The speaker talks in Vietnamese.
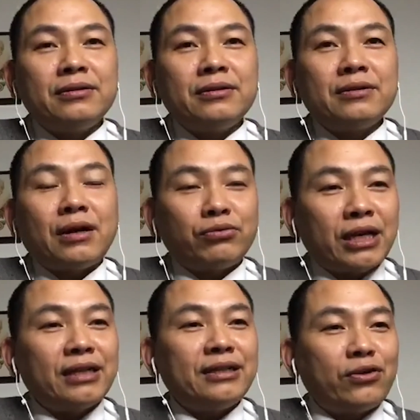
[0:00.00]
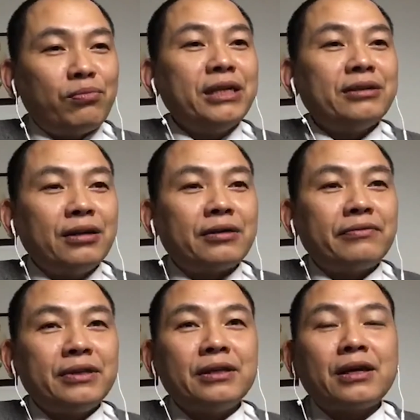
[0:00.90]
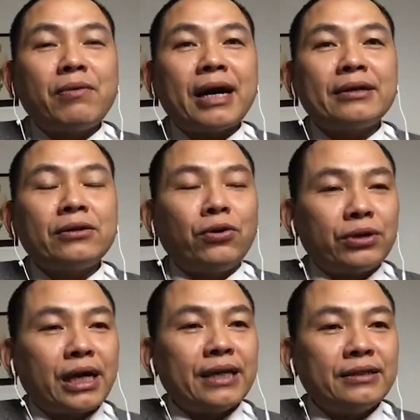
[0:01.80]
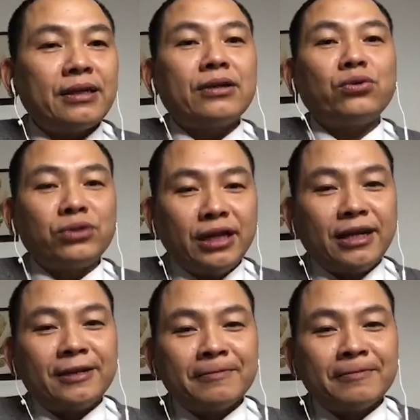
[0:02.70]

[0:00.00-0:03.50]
không chết thì cũng bị thương vì công an thổi cái rất là tốn tiền.